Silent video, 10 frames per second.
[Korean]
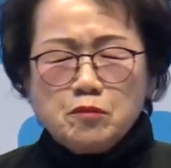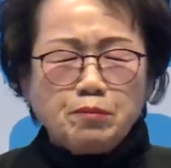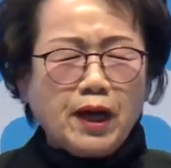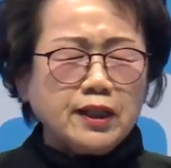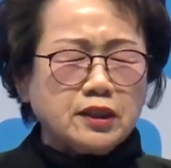
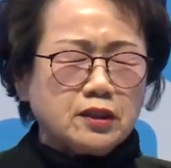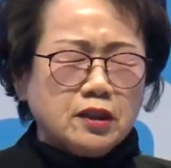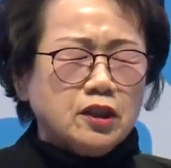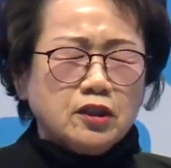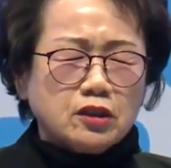팔,
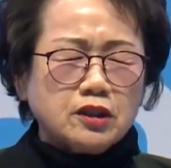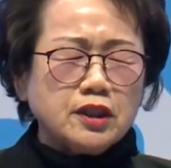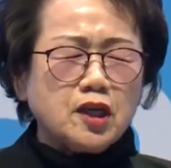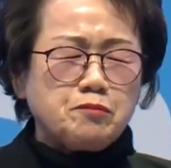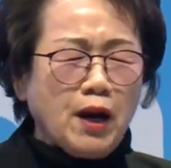
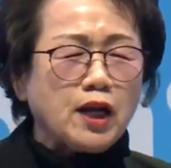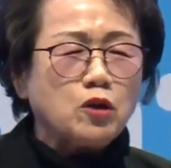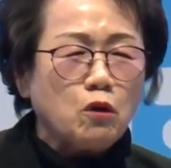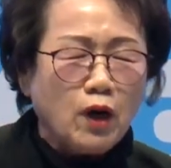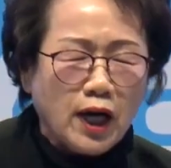그러니까
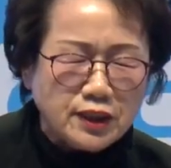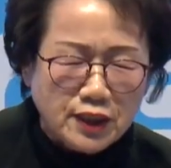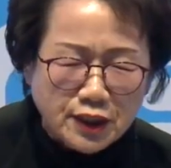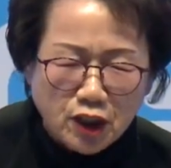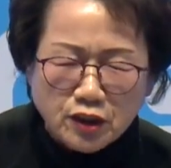팔코아
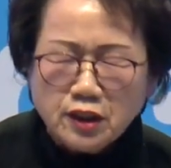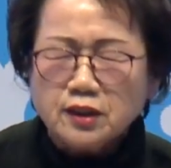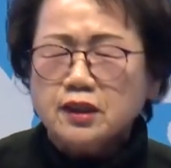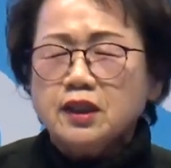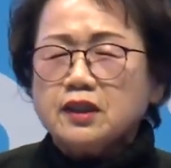실천은
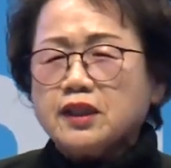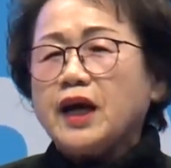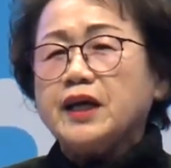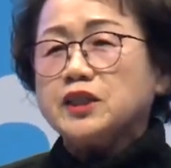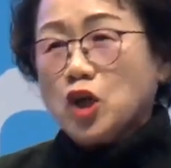
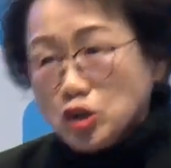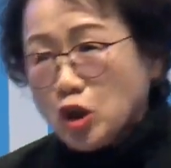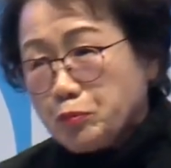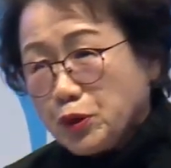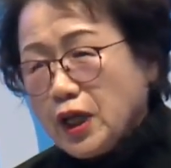나의
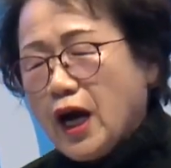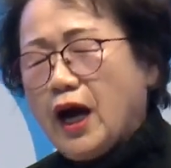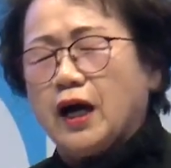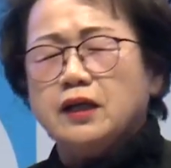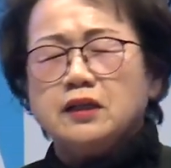성적표다.